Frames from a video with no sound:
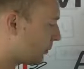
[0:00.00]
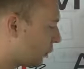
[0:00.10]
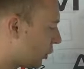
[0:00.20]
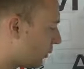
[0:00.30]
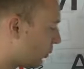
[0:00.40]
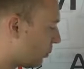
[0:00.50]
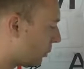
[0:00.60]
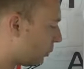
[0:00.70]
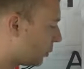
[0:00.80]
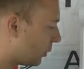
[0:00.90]
Сейчас кто-то
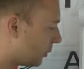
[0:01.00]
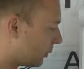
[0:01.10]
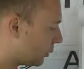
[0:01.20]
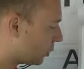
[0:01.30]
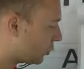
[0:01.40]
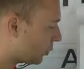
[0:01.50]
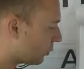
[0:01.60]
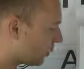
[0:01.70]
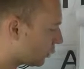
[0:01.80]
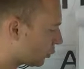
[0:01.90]
подумал, ты только что
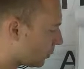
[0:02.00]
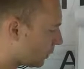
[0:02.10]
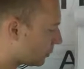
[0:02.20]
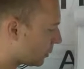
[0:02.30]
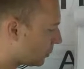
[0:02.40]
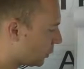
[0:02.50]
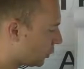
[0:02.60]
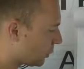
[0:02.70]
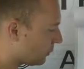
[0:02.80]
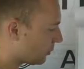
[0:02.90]
говорил, что база
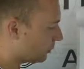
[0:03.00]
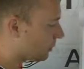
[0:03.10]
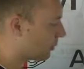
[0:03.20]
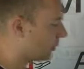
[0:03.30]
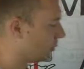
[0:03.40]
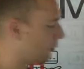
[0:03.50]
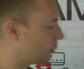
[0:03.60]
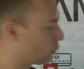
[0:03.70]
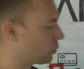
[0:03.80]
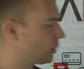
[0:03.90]
подписчиков э,
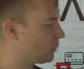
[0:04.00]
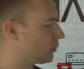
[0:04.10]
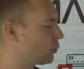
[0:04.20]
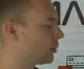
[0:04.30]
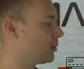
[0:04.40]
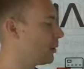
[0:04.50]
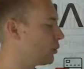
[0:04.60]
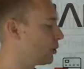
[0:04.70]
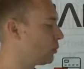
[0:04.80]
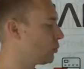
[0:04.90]
не нужна, ты сейчас
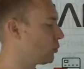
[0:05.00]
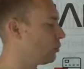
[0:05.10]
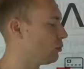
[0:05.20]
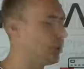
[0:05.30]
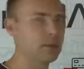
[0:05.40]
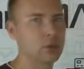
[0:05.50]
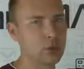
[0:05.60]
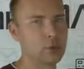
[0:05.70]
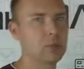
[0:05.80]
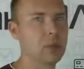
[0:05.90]
говоришь о том, что у вас
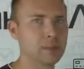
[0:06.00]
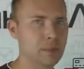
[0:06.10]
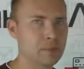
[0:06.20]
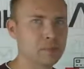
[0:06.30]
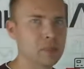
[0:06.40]
должна быть база.